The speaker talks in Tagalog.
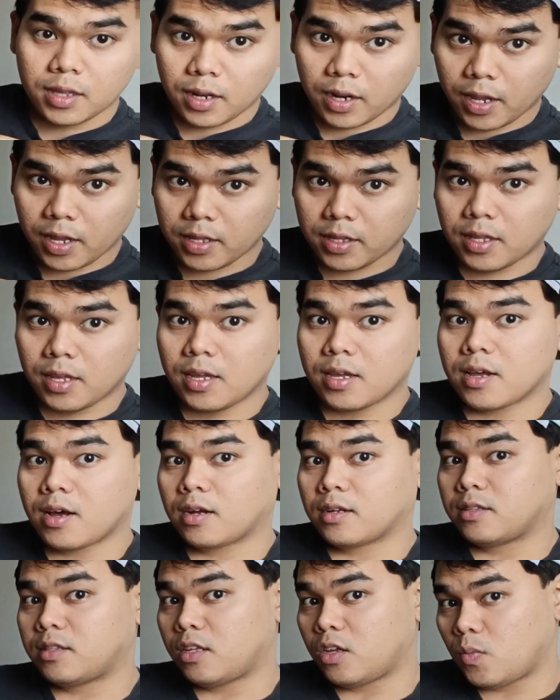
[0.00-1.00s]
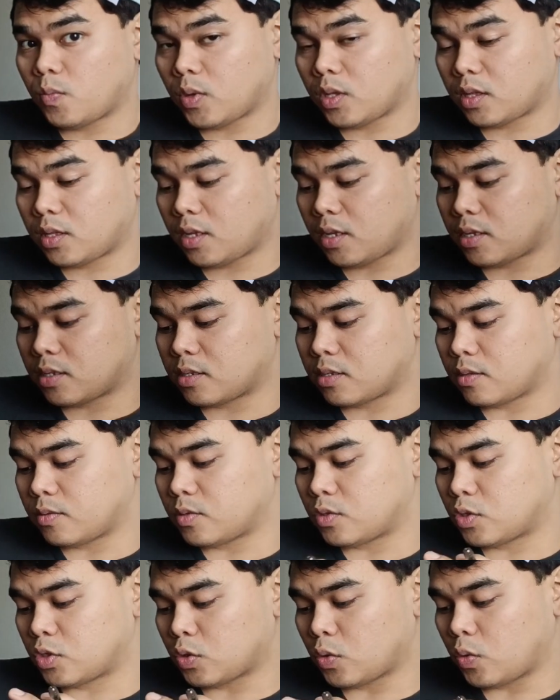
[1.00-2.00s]
trading activities.
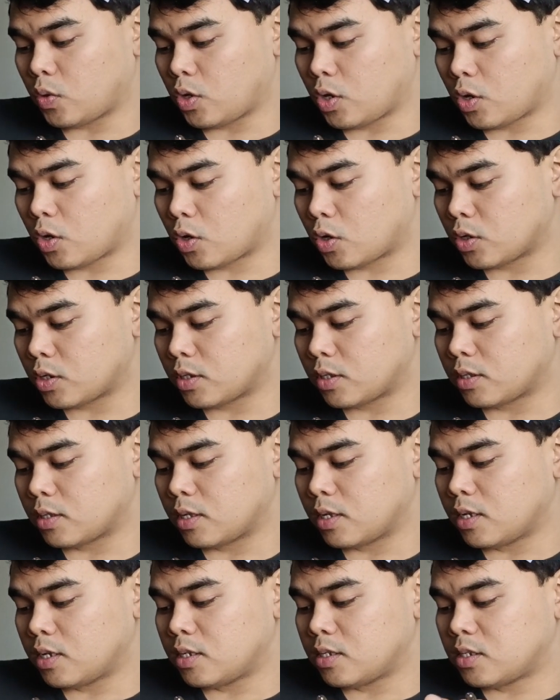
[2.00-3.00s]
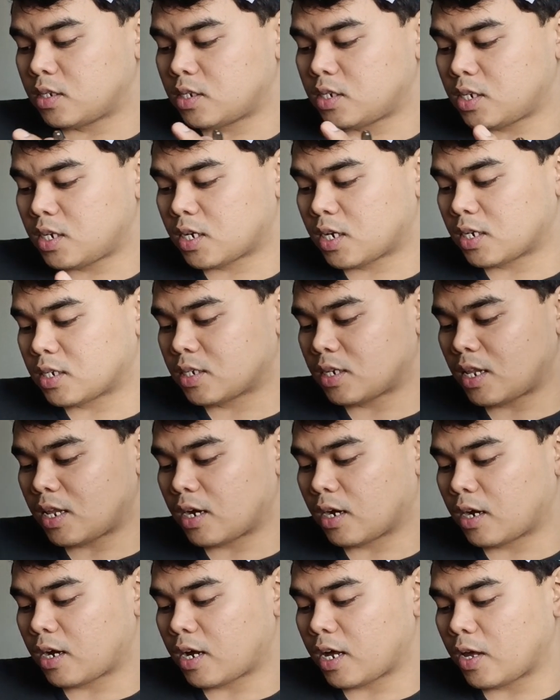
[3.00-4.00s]
So, yon Si Gcash
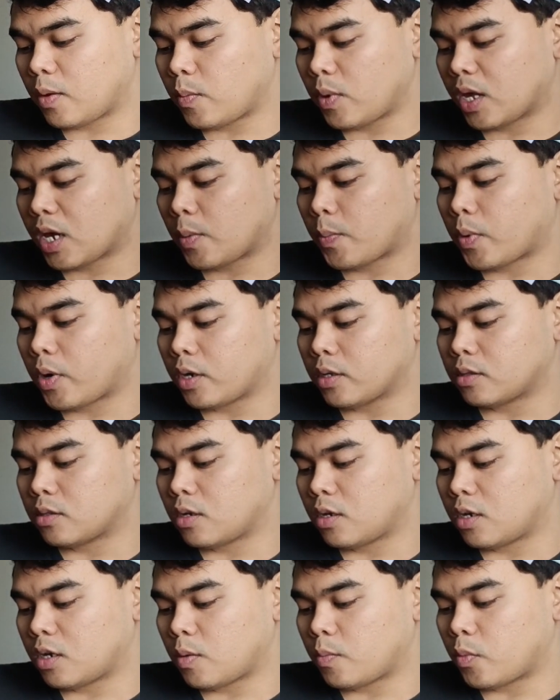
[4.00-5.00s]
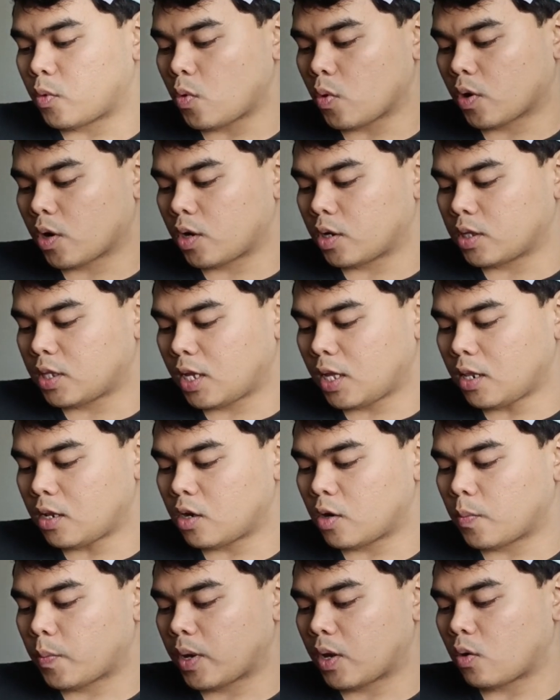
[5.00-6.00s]
lang ay may kapartner na
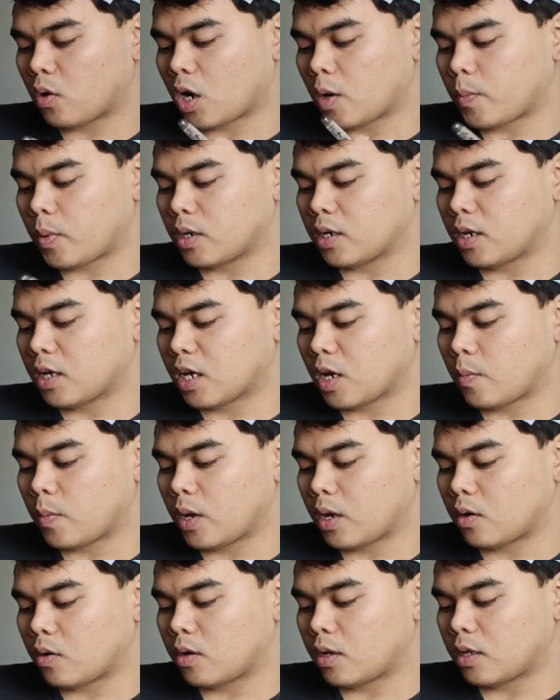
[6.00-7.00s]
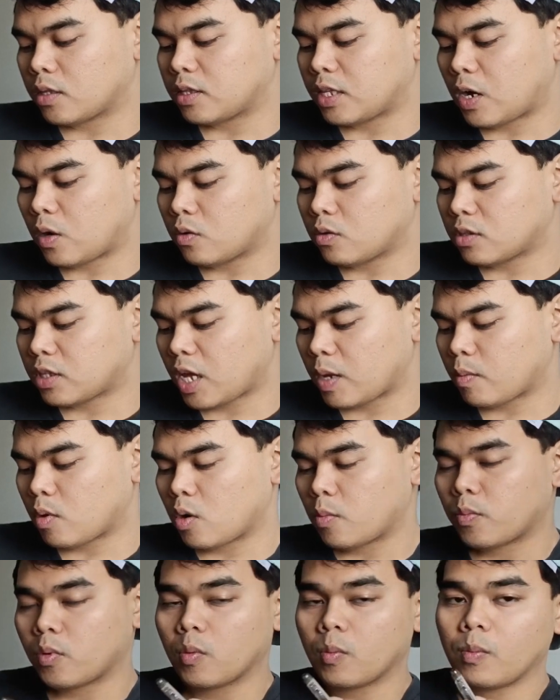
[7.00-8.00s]
broker-dealer pero kapag nagkameron na ng downtime
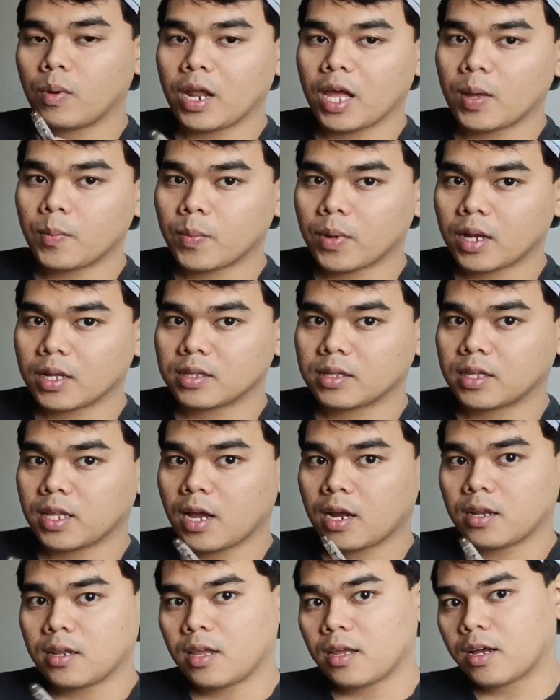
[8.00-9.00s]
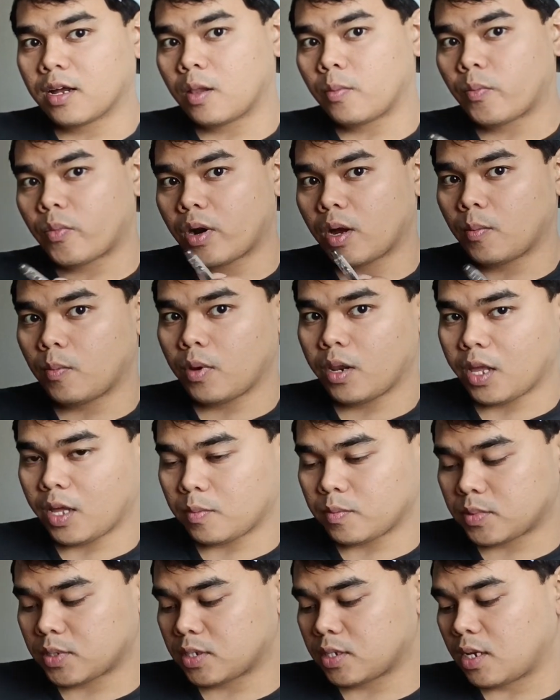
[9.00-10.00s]
or problema, technical
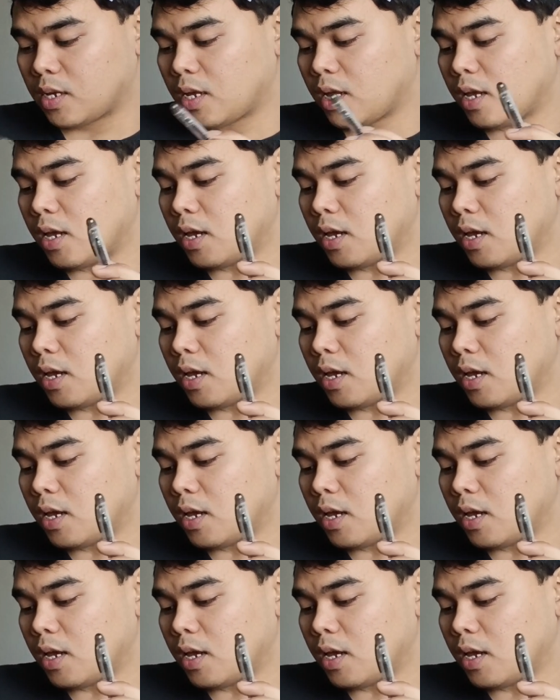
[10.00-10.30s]
problems,